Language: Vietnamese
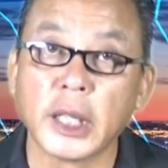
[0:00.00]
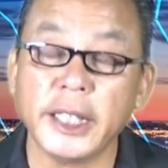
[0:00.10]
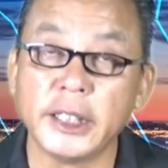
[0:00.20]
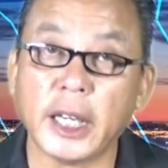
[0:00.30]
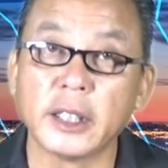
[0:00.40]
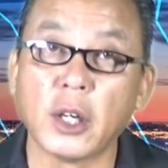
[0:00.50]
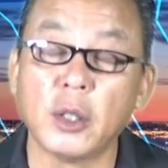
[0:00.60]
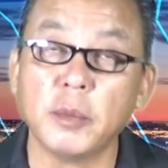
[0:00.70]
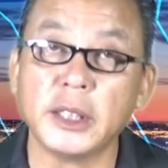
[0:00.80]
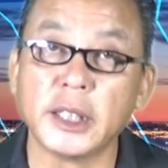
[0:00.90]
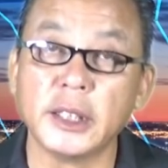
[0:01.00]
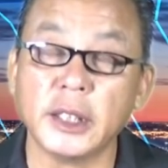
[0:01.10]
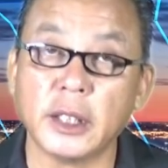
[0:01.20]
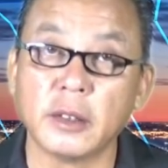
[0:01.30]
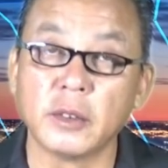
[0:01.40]
khi chở con mình trên
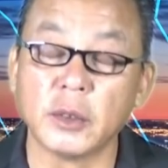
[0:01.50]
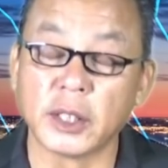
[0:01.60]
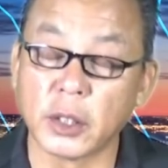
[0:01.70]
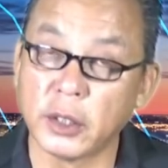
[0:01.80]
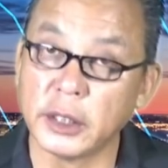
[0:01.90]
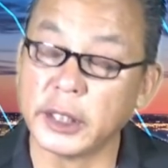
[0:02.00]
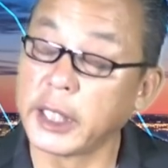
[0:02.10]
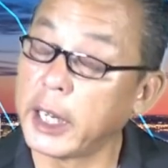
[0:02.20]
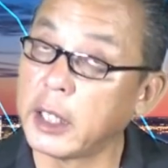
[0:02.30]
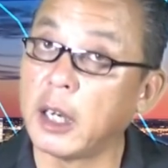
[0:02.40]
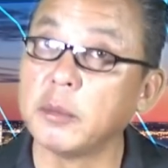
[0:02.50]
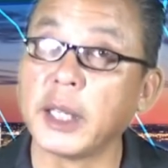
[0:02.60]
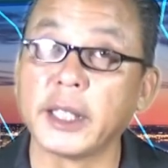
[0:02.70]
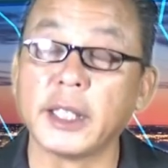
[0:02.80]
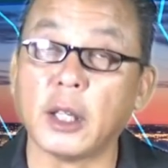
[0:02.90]
đường nhưng mà có người cut off
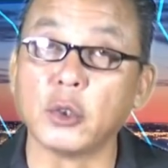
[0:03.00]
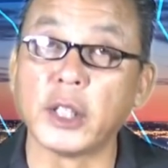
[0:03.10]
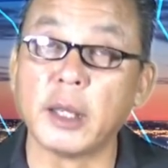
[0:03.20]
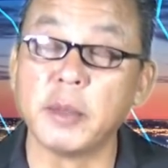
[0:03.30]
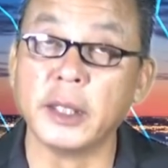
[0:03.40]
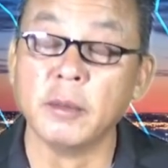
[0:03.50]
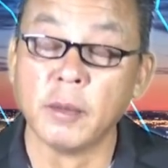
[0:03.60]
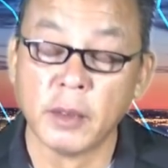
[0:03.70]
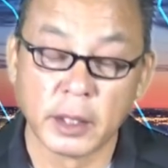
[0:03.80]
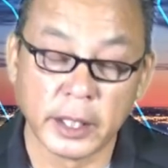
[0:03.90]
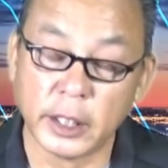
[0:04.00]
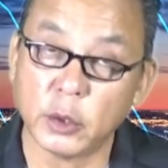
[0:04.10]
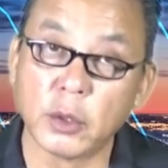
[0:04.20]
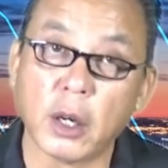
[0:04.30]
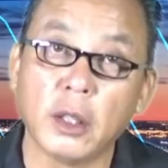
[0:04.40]
ngay cái đầu xe mình thì
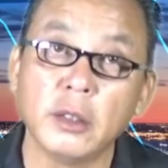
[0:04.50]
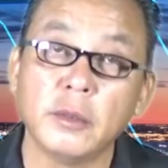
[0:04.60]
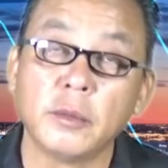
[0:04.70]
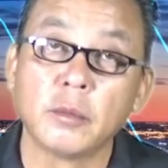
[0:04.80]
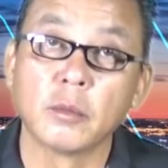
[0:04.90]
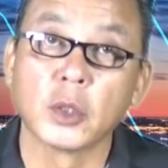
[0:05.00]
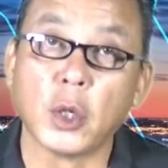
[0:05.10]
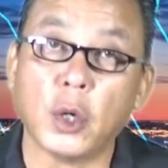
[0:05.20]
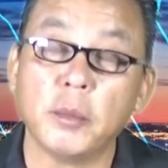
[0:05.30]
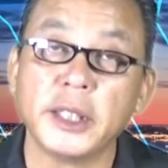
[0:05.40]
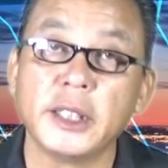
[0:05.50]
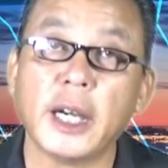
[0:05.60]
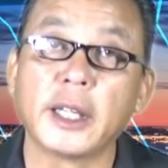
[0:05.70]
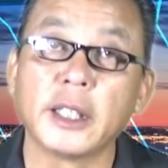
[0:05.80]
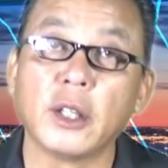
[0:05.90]
lúc đó cổ mới
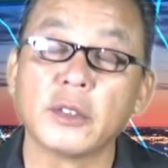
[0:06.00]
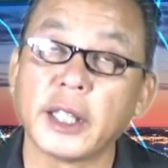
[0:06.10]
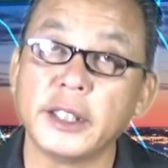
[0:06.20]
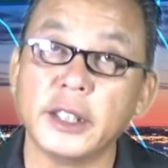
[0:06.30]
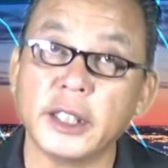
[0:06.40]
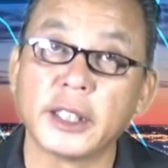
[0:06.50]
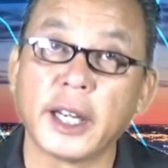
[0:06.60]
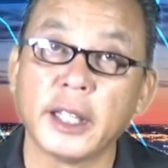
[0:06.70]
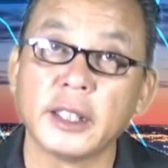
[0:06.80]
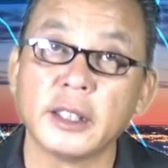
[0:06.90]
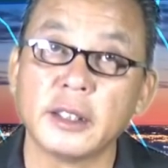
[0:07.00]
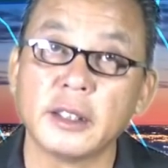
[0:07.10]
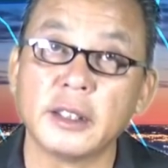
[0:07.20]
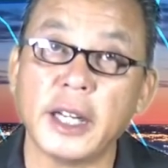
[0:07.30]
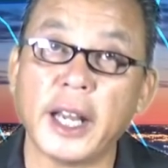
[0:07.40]
giơ cái ngón tay giữa ra
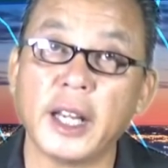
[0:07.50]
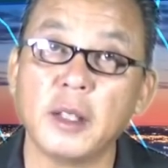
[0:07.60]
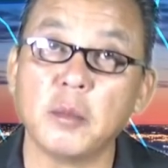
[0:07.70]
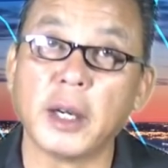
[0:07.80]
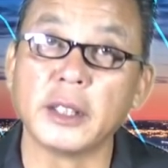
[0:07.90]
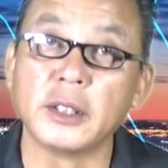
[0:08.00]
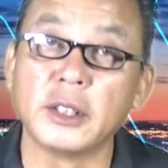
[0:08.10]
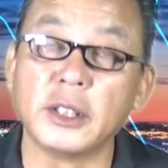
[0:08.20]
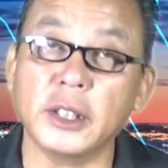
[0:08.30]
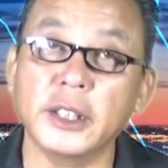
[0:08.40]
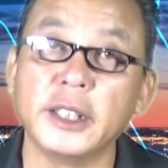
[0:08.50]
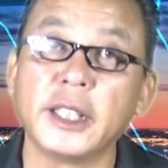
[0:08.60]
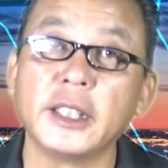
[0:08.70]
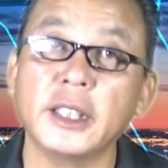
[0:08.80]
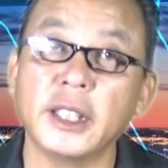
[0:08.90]
để mà chửi
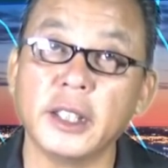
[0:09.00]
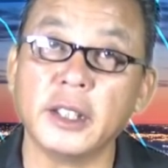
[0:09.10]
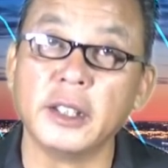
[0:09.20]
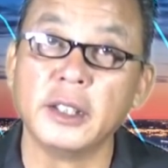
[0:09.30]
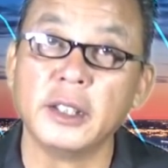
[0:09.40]
cái người